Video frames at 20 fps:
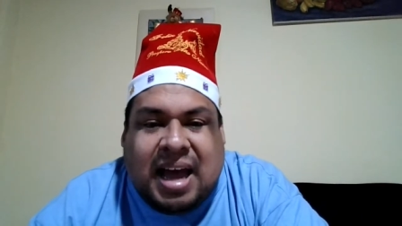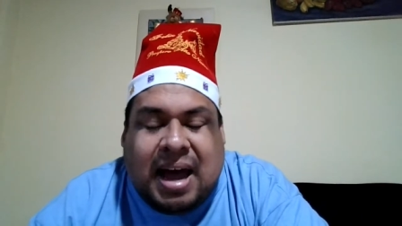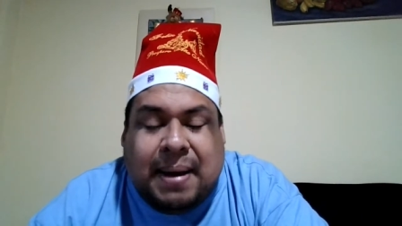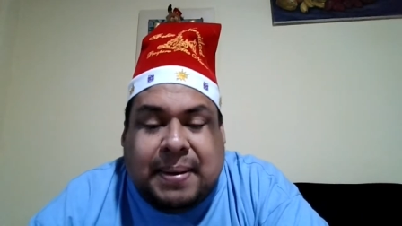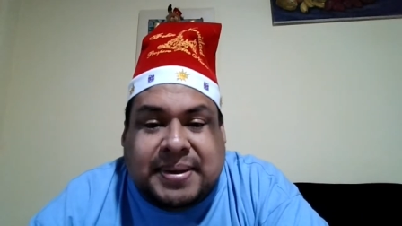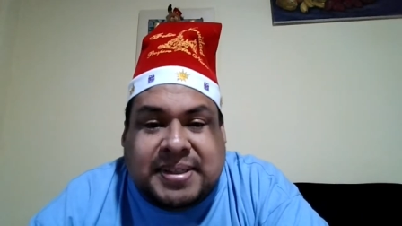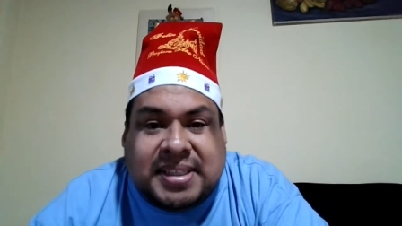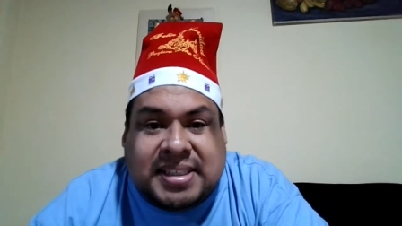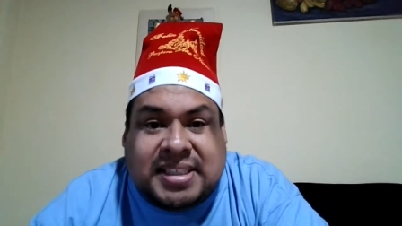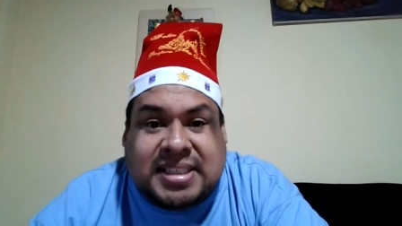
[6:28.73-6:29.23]
a
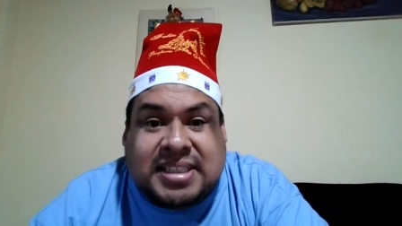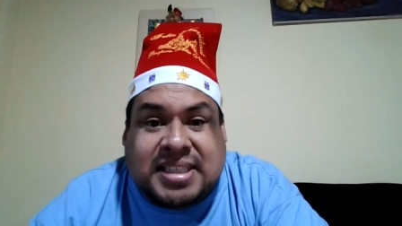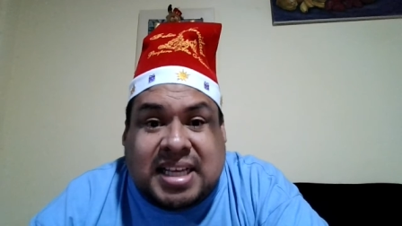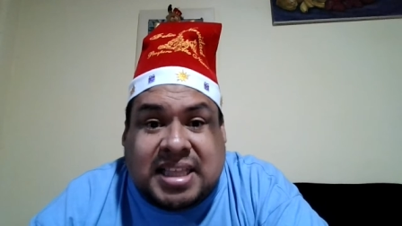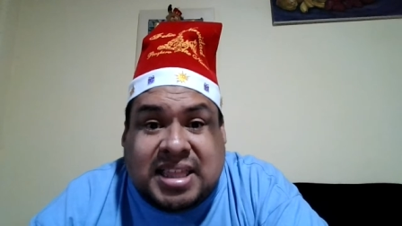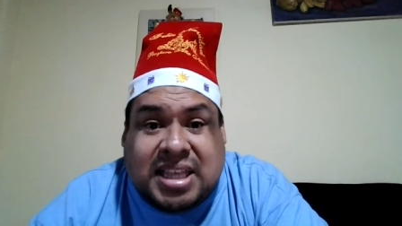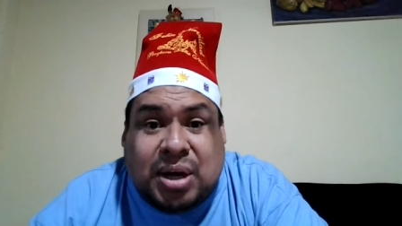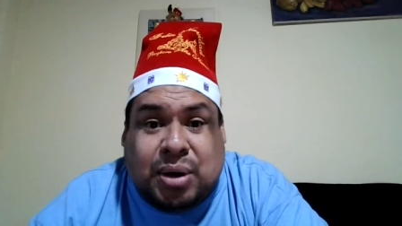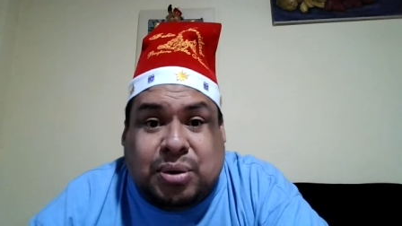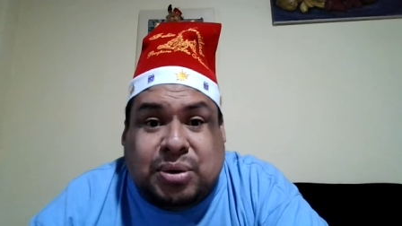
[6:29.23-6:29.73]
veces en
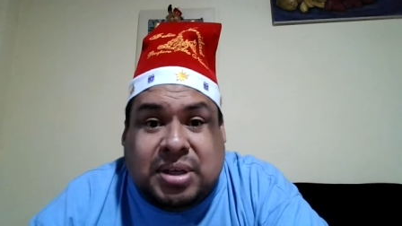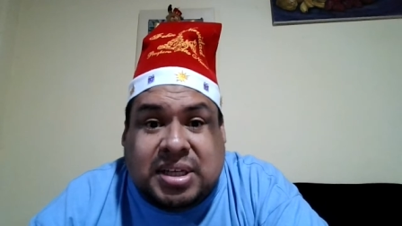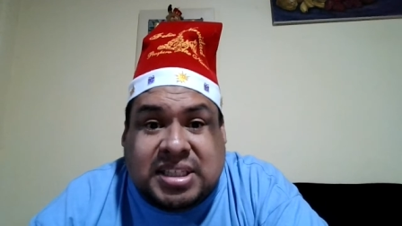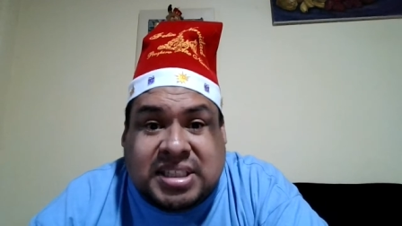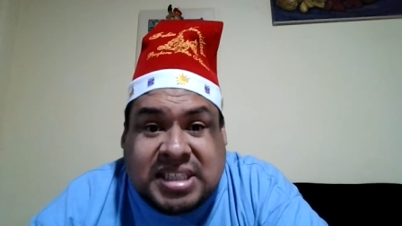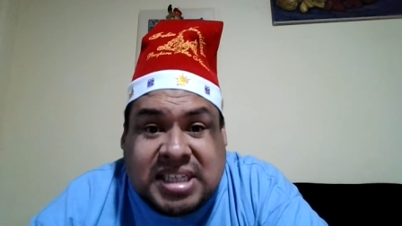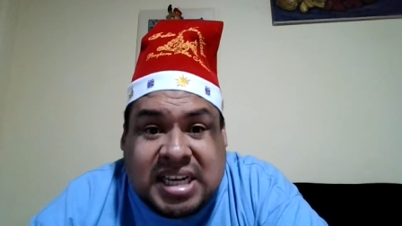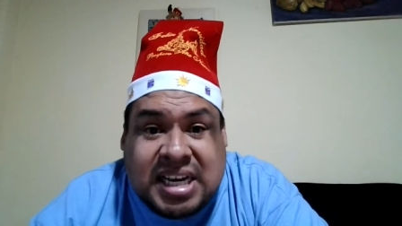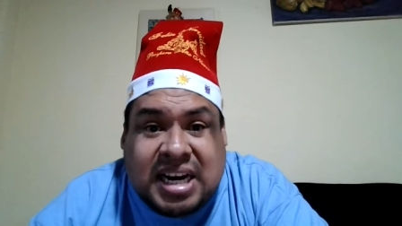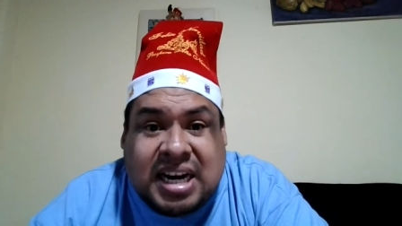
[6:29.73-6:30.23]
Santiago de
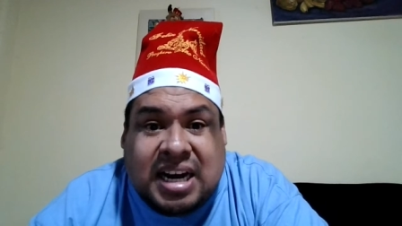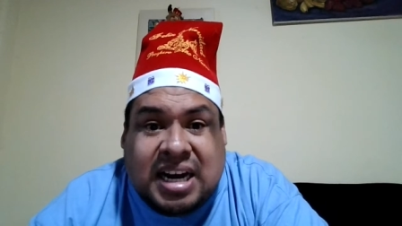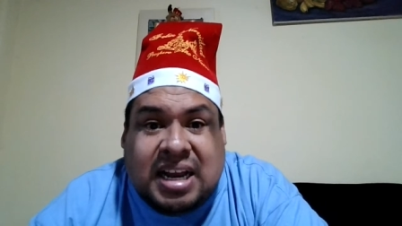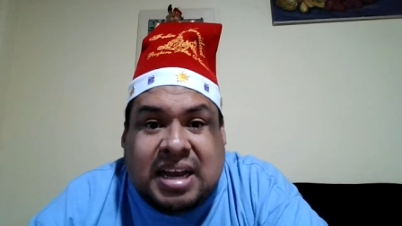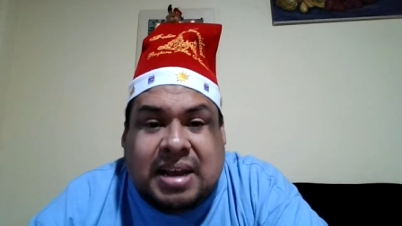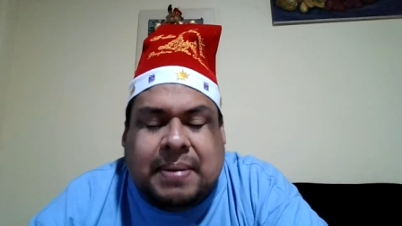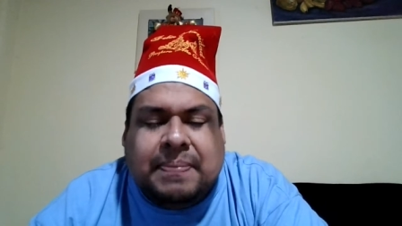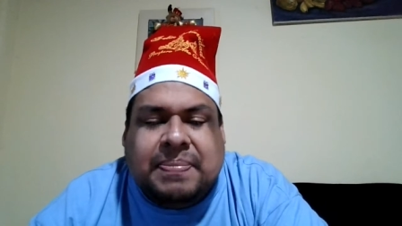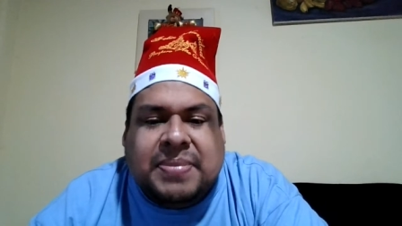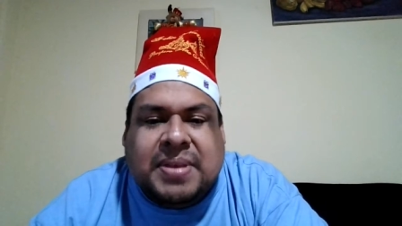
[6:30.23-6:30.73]

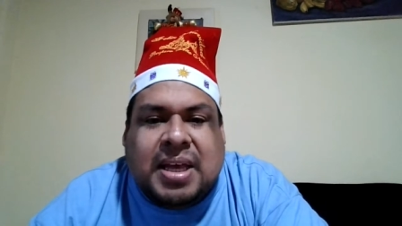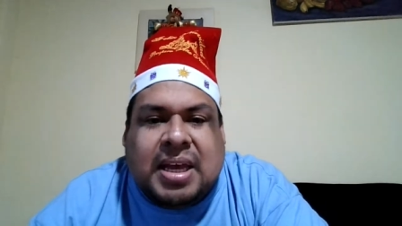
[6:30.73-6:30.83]
Chile,